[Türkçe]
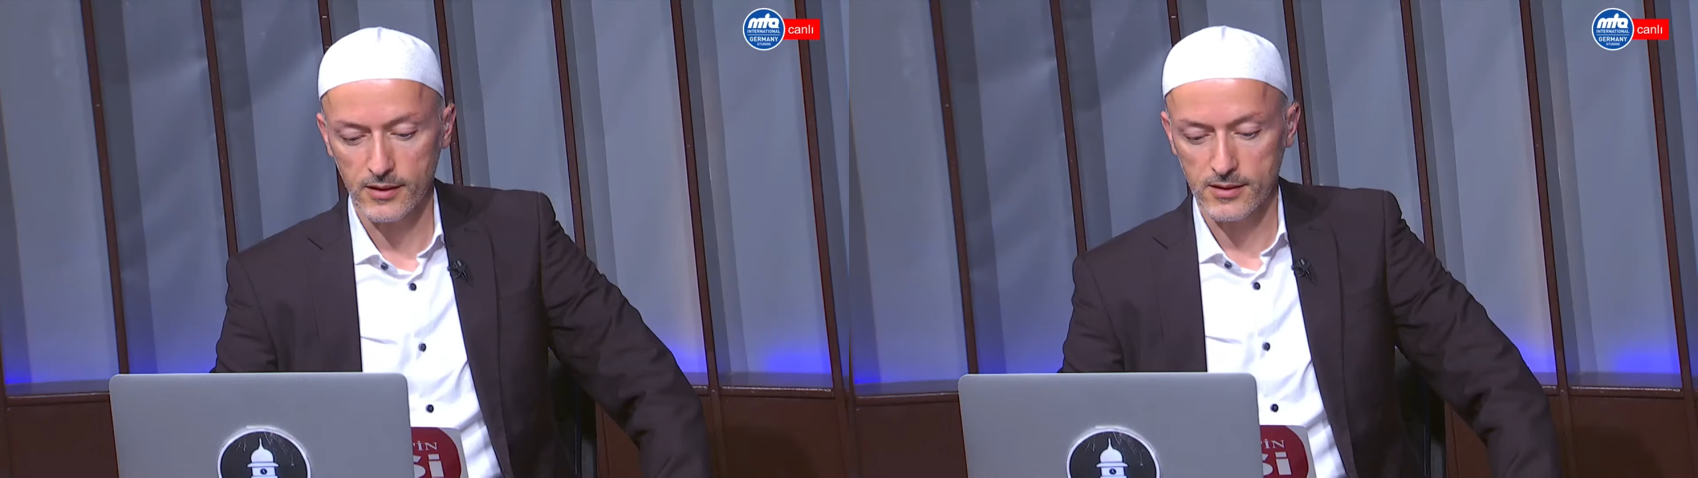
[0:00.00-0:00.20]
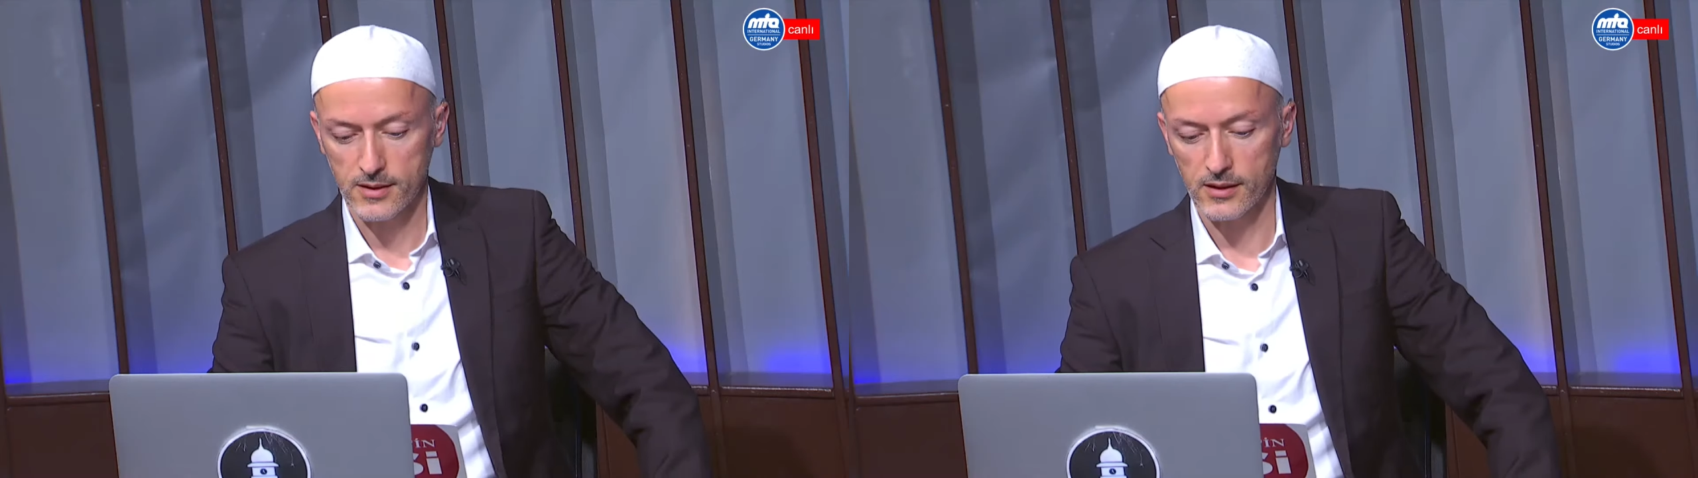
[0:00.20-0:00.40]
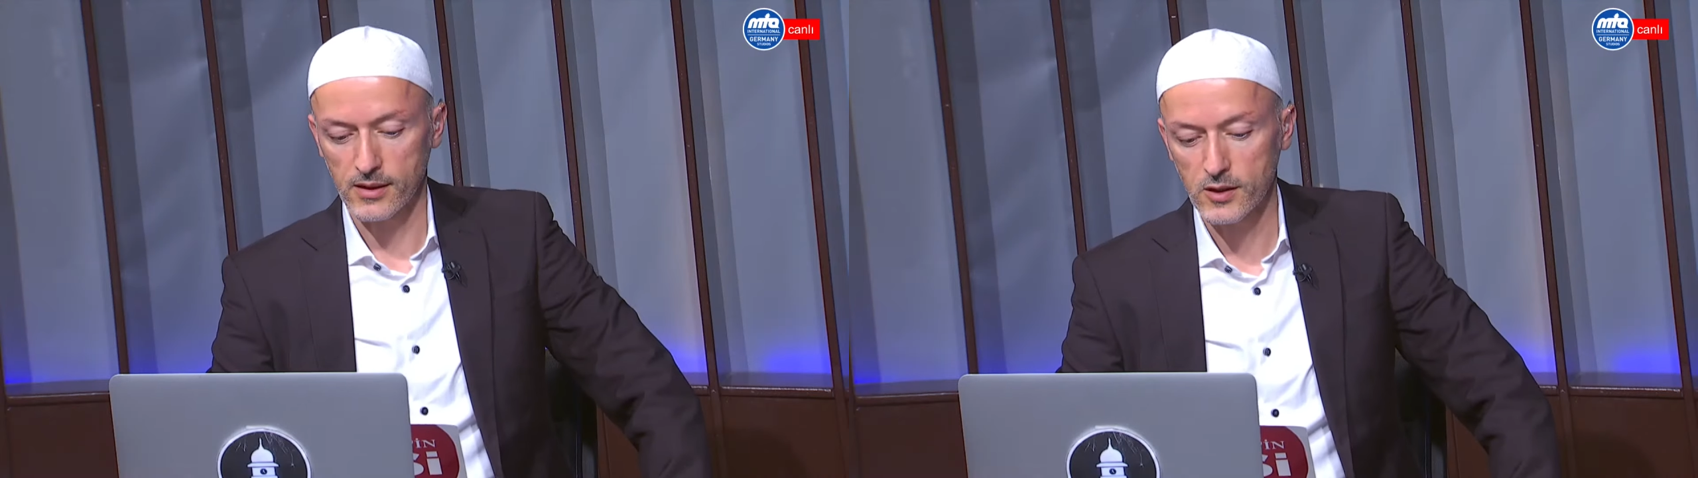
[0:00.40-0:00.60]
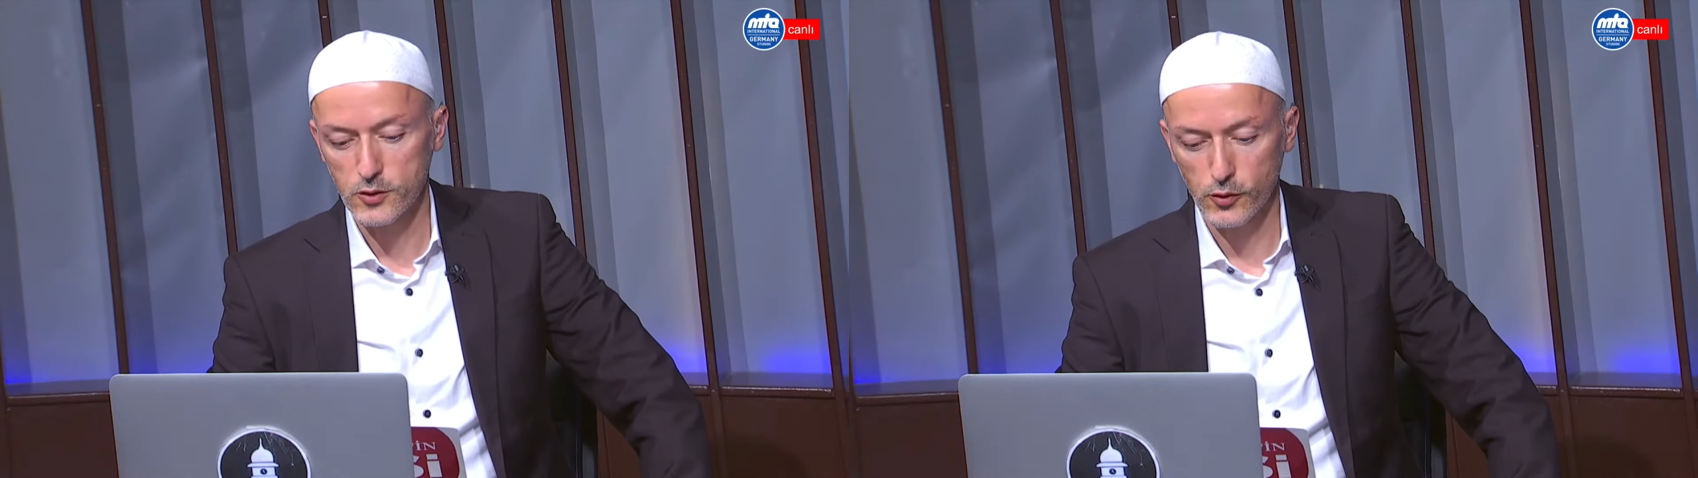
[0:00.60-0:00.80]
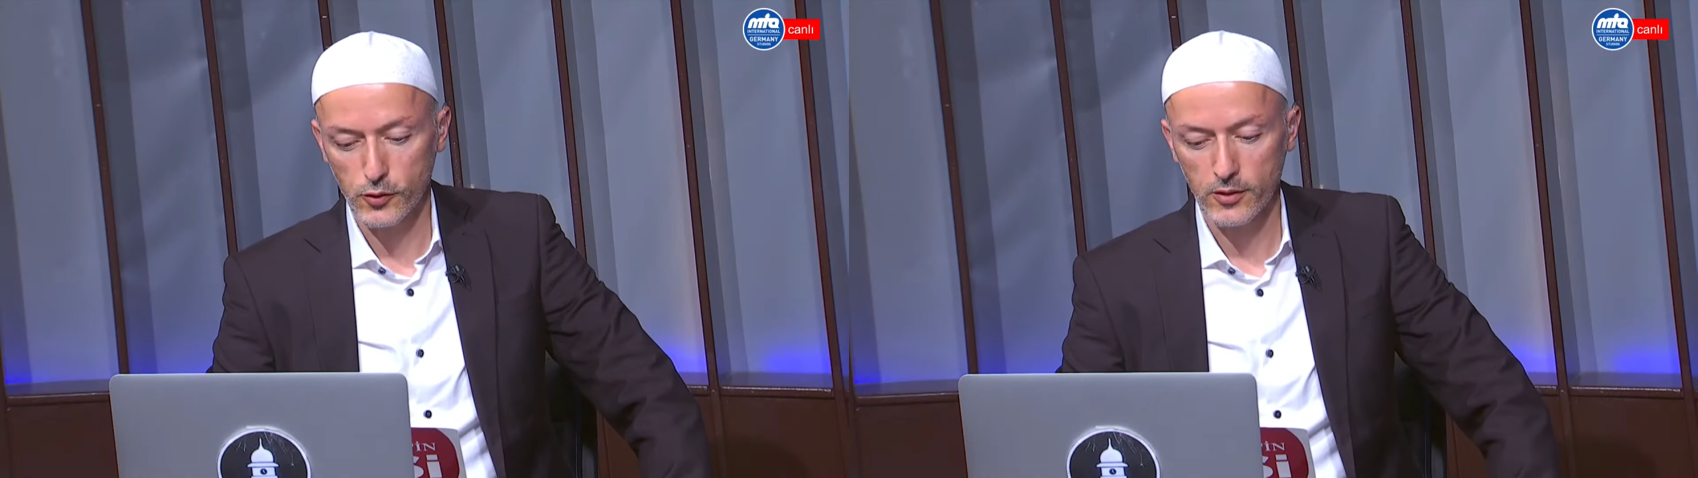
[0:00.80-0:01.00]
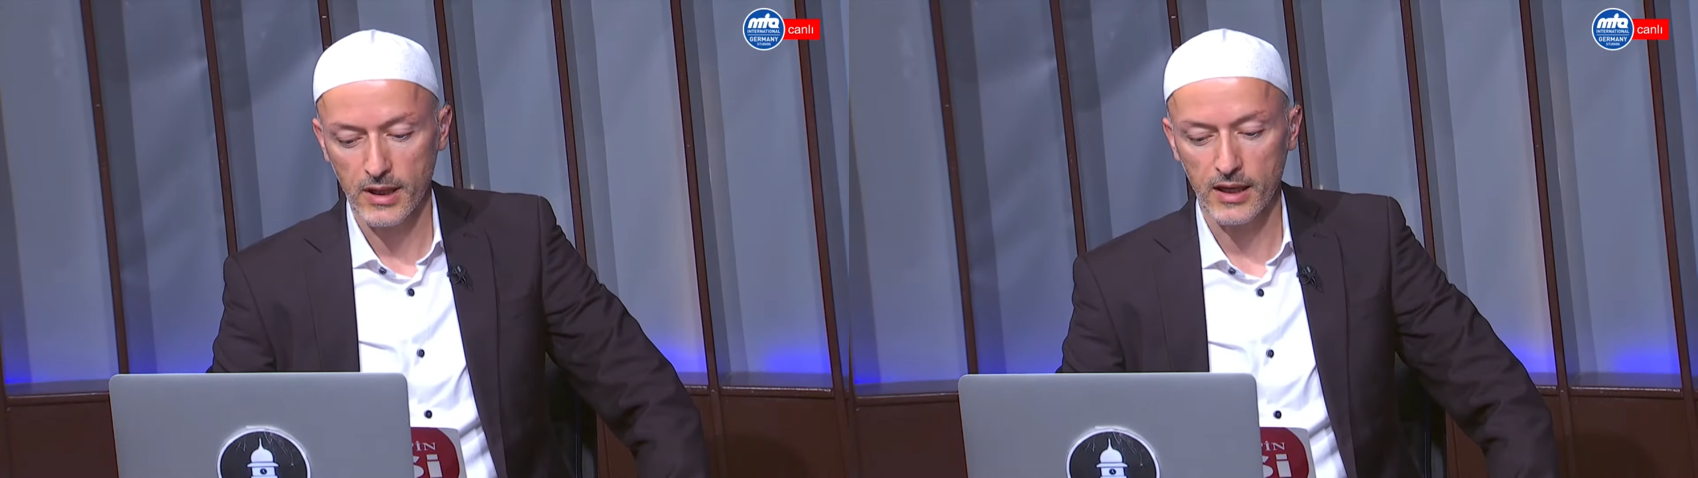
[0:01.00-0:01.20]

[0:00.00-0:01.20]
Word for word: e, sıradaki soru